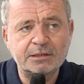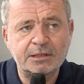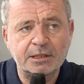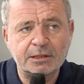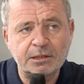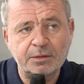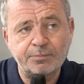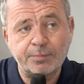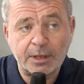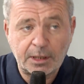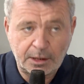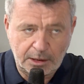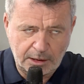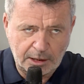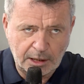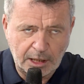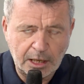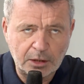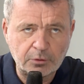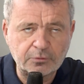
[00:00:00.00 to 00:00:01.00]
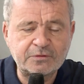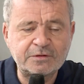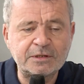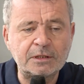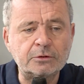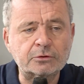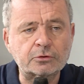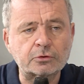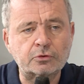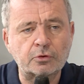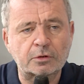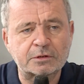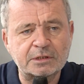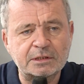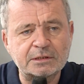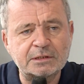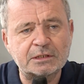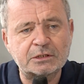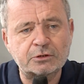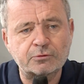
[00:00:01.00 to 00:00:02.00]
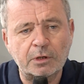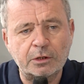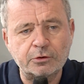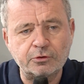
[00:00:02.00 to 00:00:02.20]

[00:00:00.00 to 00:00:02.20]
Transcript: qui équipait elle aussi les structures d'aide et de soins à